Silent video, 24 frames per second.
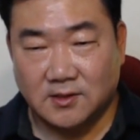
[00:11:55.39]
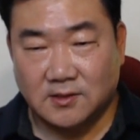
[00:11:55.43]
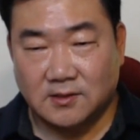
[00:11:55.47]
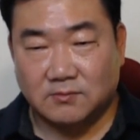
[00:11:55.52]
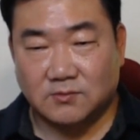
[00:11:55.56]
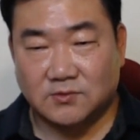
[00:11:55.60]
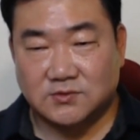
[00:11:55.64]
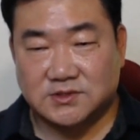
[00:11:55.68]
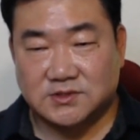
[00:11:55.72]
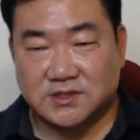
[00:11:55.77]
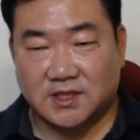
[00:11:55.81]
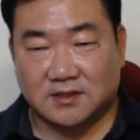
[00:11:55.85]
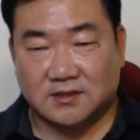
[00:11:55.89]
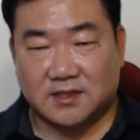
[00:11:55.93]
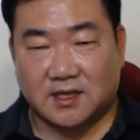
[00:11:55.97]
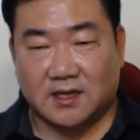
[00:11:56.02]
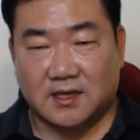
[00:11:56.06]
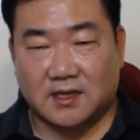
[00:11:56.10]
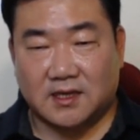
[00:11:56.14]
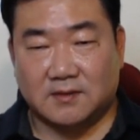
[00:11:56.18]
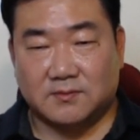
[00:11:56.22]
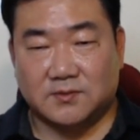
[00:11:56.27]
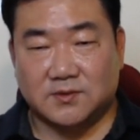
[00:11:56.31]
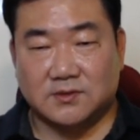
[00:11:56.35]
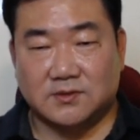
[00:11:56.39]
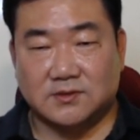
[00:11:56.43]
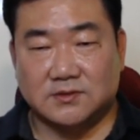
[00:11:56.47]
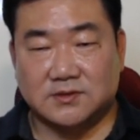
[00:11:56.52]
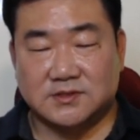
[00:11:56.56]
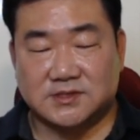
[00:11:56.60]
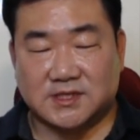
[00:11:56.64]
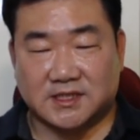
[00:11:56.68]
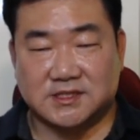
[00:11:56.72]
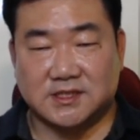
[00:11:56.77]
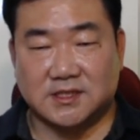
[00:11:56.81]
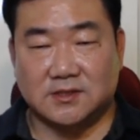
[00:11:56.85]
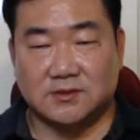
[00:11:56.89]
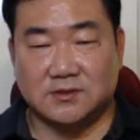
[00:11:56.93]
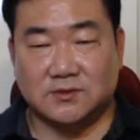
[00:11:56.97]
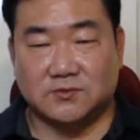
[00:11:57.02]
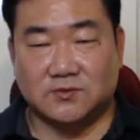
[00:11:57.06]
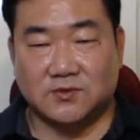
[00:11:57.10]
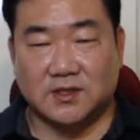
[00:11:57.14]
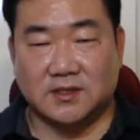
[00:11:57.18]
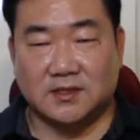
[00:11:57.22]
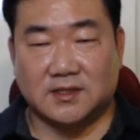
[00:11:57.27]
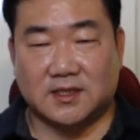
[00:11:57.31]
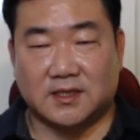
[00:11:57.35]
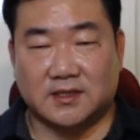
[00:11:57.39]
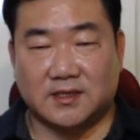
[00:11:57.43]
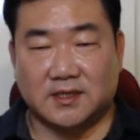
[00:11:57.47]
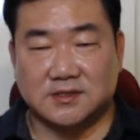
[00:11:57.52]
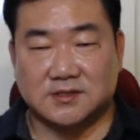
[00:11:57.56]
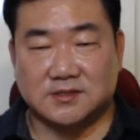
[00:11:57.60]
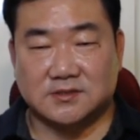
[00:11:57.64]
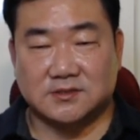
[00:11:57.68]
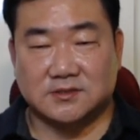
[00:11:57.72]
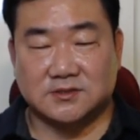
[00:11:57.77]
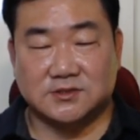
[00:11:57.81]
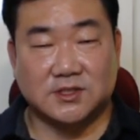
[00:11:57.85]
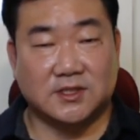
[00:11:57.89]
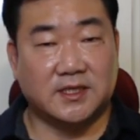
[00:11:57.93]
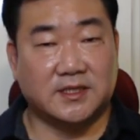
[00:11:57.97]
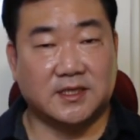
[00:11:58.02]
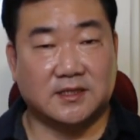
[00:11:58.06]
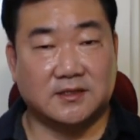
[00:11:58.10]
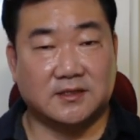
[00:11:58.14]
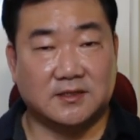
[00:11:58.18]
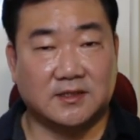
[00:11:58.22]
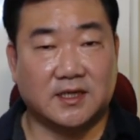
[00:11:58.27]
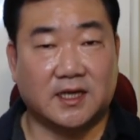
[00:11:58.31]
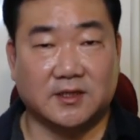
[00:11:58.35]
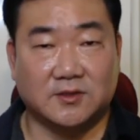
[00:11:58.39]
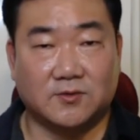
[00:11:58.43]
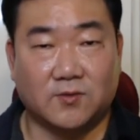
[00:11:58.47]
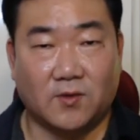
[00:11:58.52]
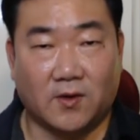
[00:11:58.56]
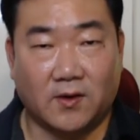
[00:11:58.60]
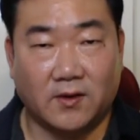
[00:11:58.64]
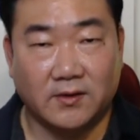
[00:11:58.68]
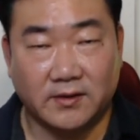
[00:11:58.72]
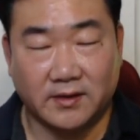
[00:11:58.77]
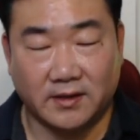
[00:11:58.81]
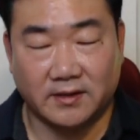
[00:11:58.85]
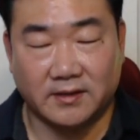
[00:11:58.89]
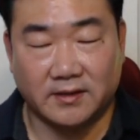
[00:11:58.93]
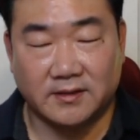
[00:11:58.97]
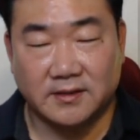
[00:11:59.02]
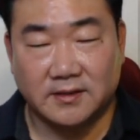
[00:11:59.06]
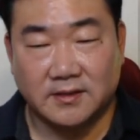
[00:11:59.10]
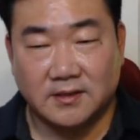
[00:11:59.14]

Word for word: 문창탑은 사실 우리나라에서 전래된 건 아니고 예.